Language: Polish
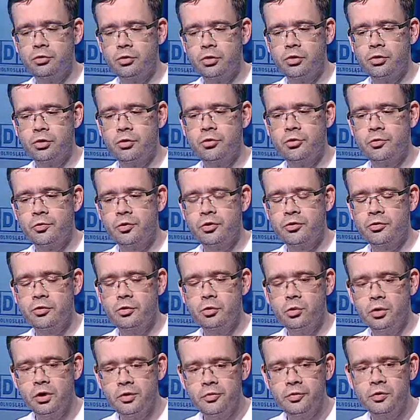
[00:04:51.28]
że to jest w
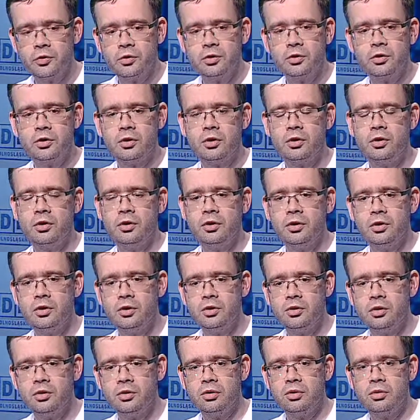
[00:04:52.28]
gestii UEFA, y,
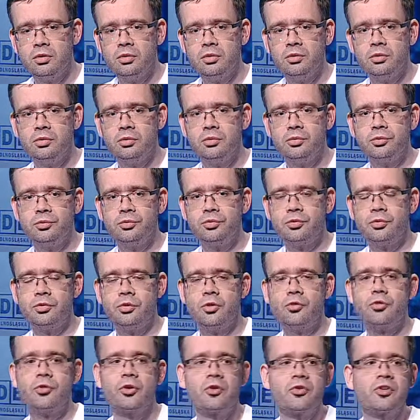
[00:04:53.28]
to
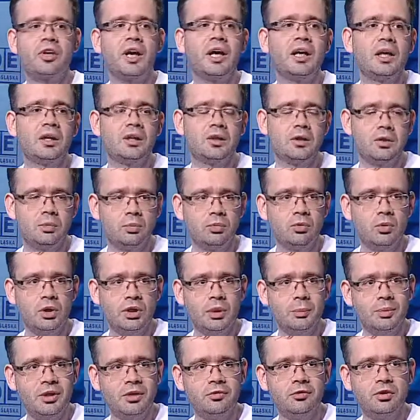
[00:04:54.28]
no, skala tego była
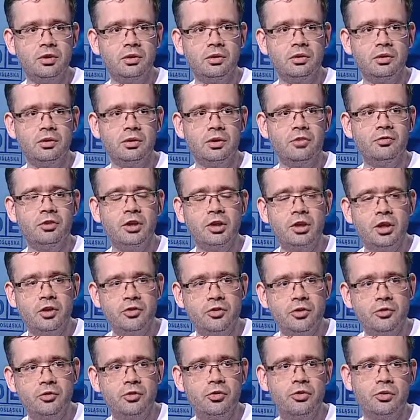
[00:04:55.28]
naprawdę niewielka
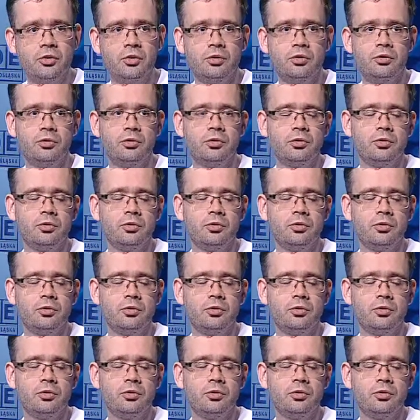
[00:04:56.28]
zjawisko.